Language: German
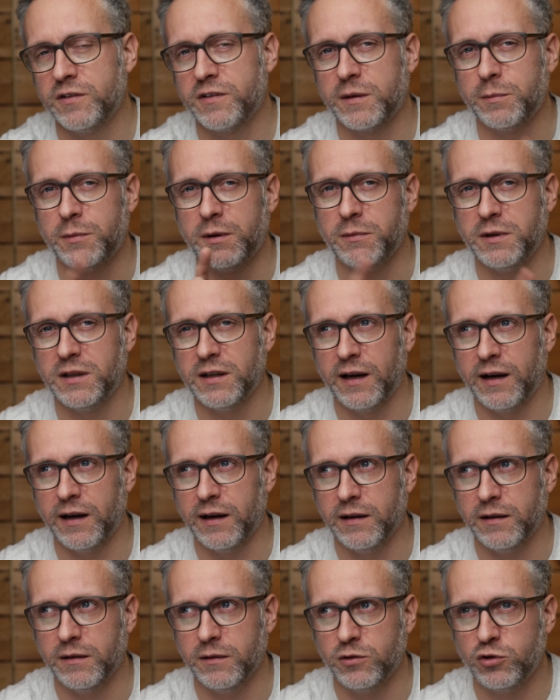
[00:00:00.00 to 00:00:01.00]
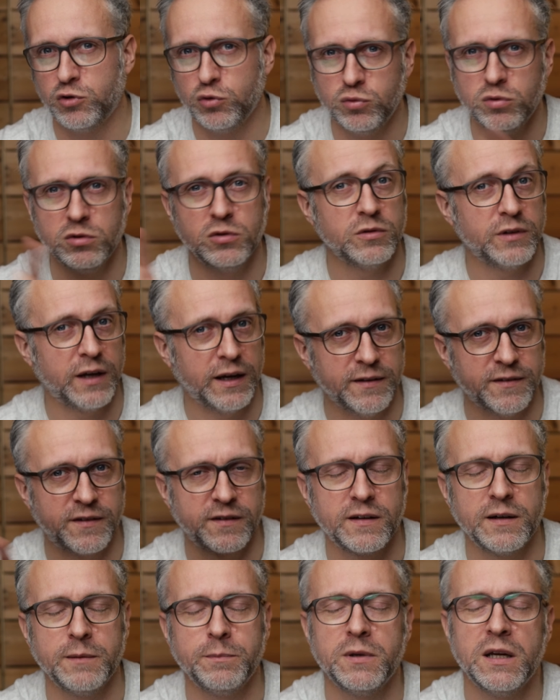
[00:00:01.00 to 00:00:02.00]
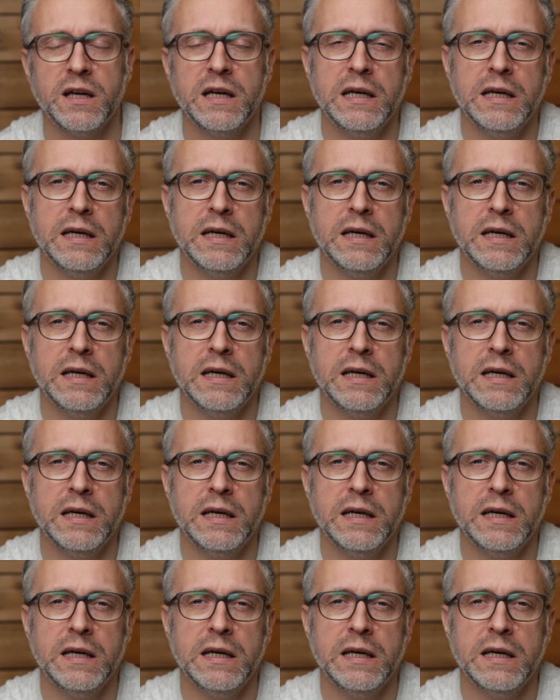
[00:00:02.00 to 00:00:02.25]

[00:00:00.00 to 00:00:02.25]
Es gibt nämlich ein Tool und ein Skript